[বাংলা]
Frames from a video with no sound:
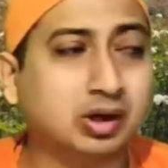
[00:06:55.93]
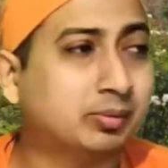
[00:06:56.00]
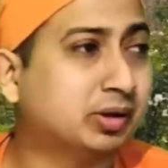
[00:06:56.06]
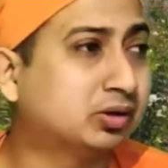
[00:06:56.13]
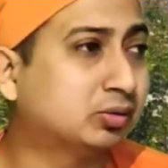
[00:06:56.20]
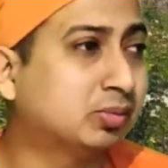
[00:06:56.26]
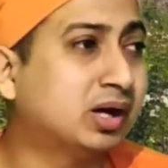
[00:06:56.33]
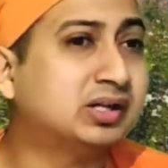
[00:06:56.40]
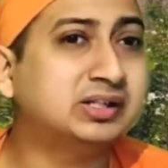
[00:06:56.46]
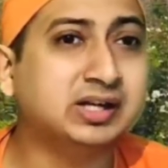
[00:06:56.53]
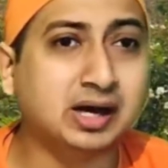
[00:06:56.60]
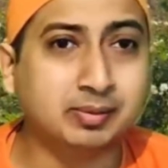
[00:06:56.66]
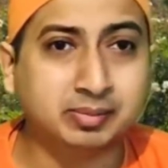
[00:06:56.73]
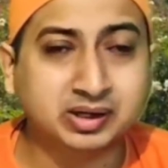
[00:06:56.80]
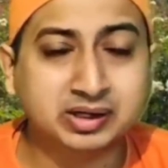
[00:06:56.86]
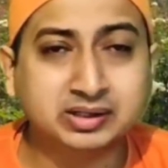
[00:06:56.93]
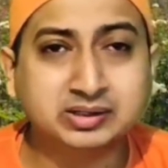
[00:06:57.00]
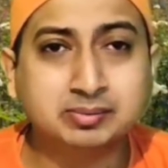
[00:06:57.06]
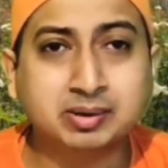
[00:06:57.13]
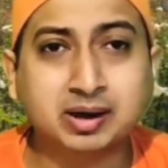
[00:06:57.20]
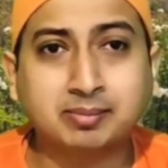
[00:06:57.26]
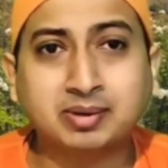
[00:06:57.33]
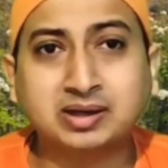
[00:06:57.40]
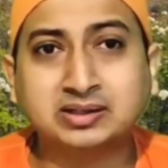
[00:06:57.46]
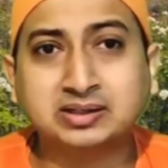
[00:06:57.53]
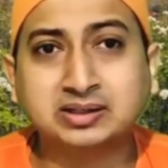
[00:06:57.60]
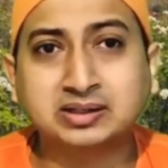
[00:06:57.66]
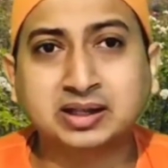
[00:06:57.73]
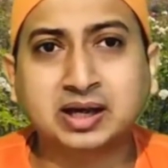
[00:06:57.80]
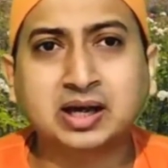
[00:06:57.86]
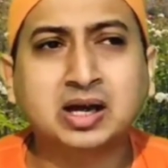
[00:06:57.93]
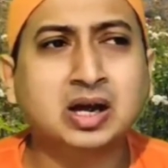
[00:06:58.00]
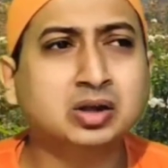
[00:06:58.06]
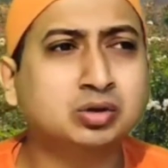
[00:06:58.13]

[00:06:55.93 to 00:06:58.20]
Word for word: ঘোরাবে তোমার যে আমির যে ভাবনা চিন্তা